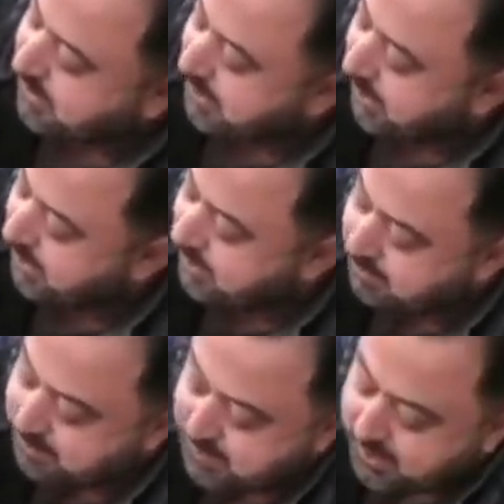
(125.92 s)
الرحل
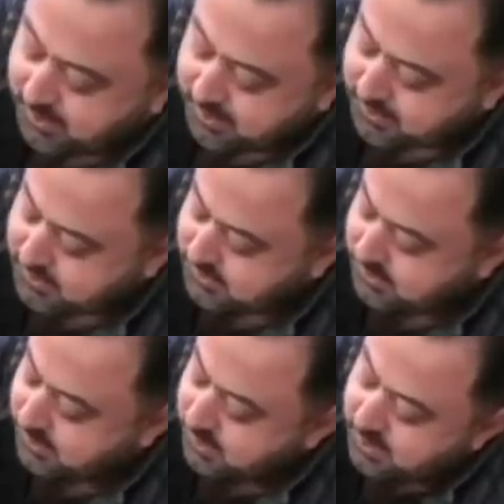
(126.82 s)

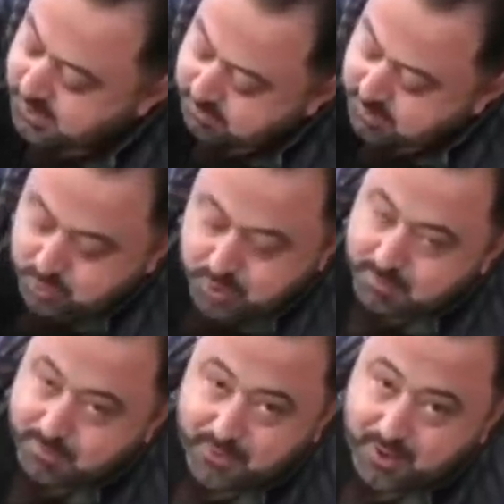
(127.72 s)
المدارس آه،
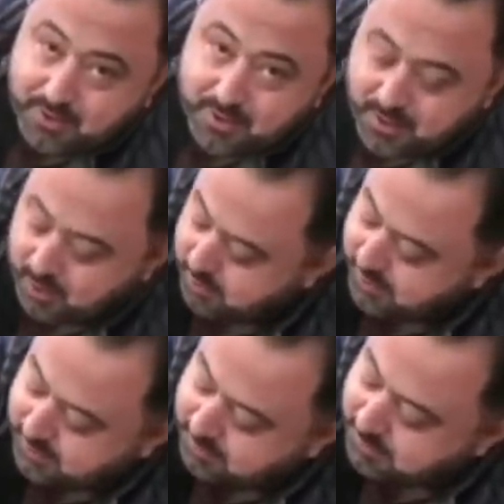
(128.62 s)
بسوريا ما في حديقة
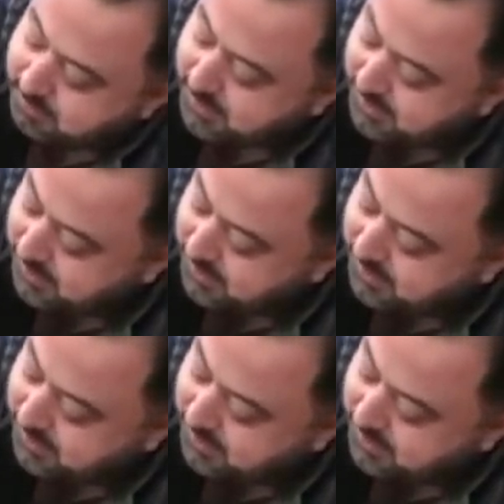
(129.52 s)
حيوانات مهمة